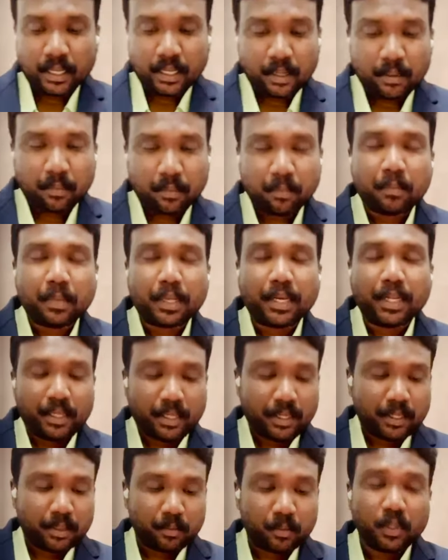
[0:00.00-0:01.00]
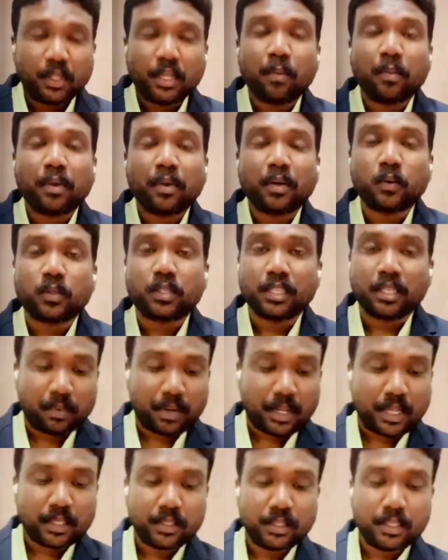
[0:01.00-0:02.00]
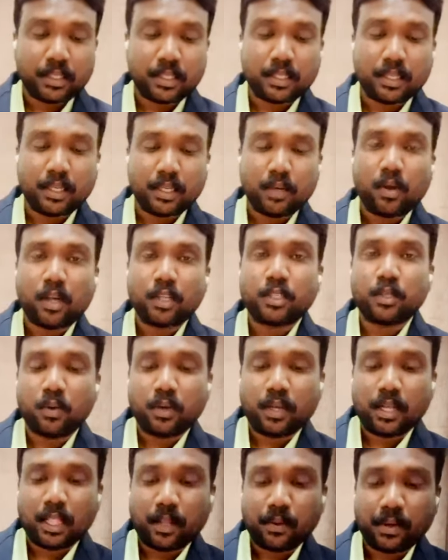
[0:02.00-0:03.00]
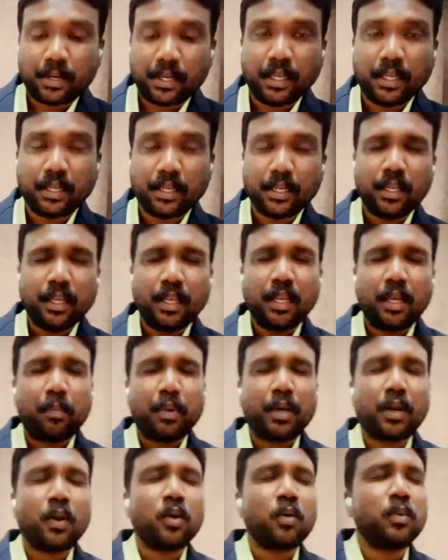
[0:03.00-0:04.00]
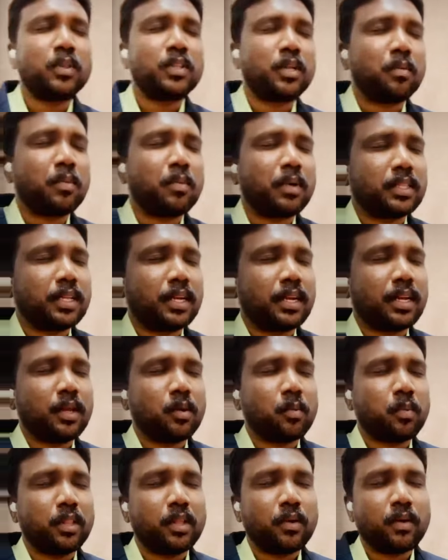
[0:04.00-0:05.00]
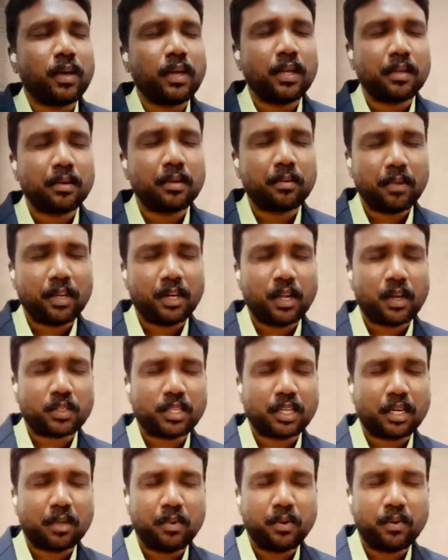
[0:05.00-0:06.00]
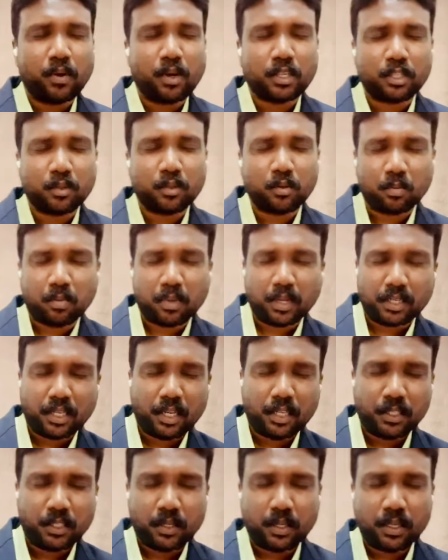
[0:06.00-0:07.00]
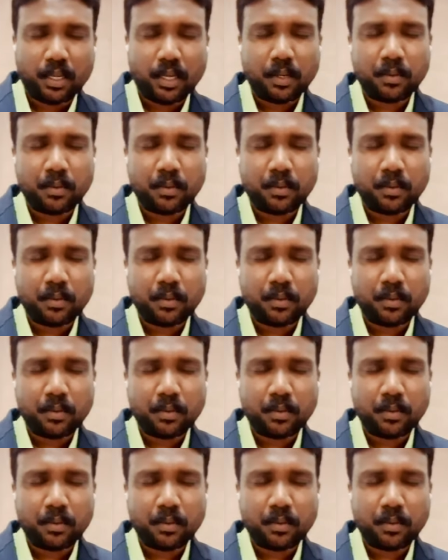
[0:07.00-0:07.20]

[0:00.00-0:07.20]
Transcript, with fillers: మరి ముందుగా మనం చిన్న ప్రార్థన చేసుకుని వాక్యంలోకి వెళ్దామండి పరలోక ముందని మా తండ్రి గొప్పదేవా మరి ఒకసారి మీ వాక్యం పరిశీలించడు గాను